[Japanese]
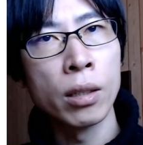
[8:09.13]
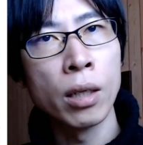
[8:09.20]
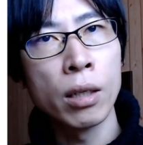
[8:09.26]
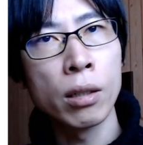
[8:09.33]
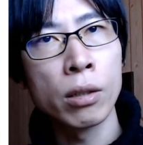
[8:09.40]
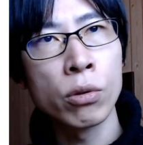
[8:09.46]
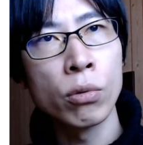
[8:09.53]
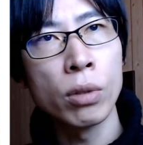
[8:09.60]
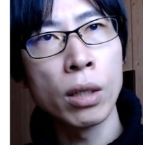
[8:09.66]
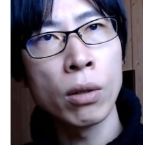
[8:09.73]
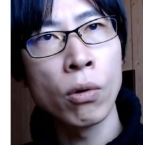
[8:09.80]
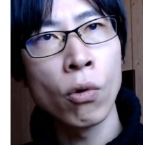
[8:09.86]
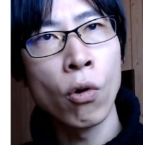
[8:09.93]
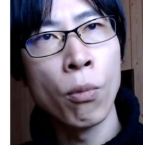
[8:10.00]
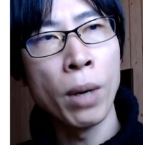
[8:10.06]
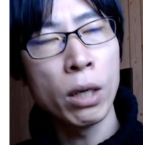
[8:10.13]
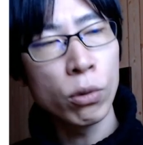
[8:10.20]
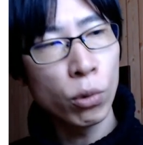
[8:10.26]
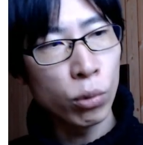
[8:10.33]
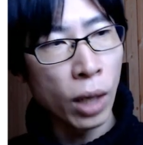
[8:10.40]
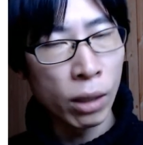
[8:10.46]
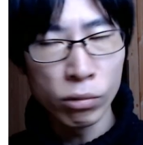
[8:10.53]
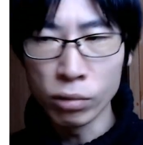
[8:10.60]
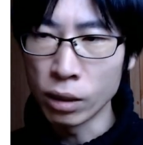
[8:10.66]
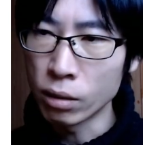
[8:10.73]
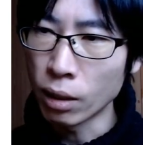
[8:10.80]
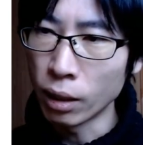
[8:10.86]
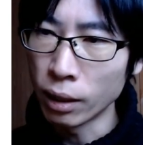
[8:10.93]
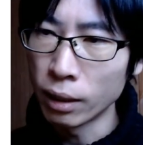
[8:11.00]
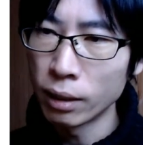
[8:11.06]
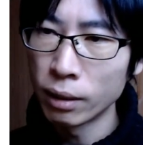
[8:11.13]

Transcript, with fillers: なんかそんな困ることあるんですかね。